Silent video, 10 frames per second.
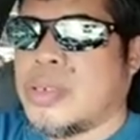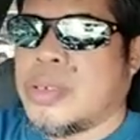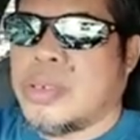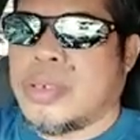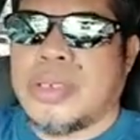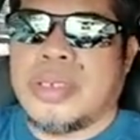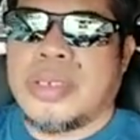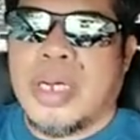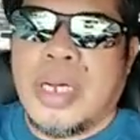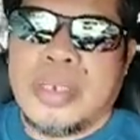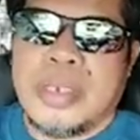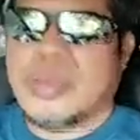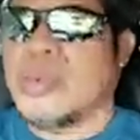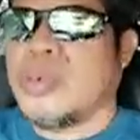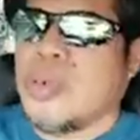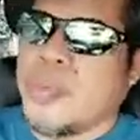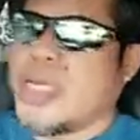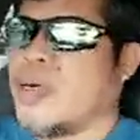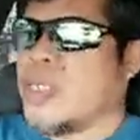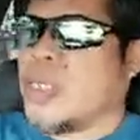Ayan. So,
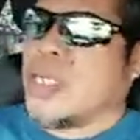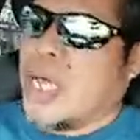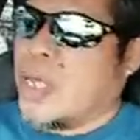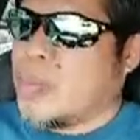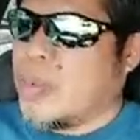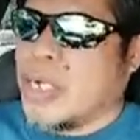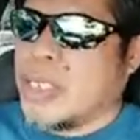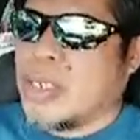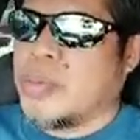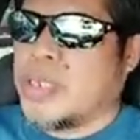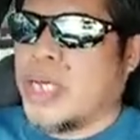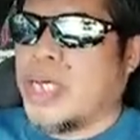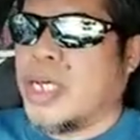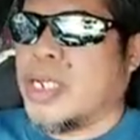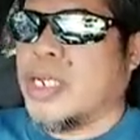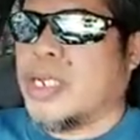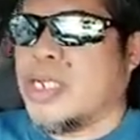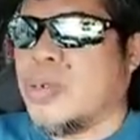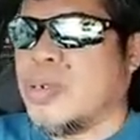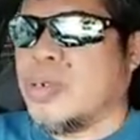umikot lang tayo mga katrops dahil
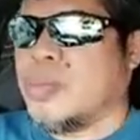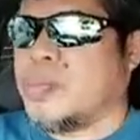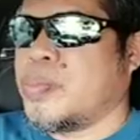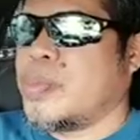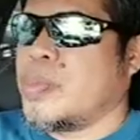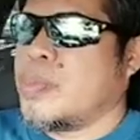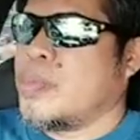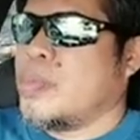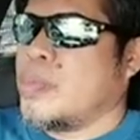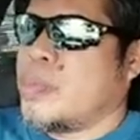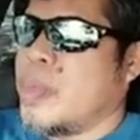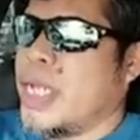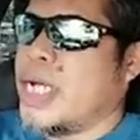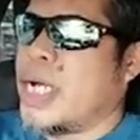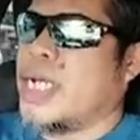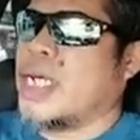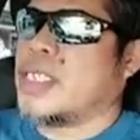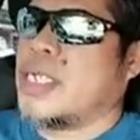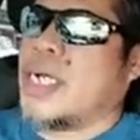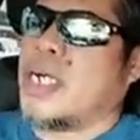yung balikan natin
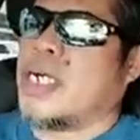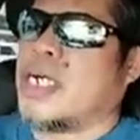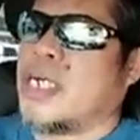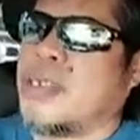ng ano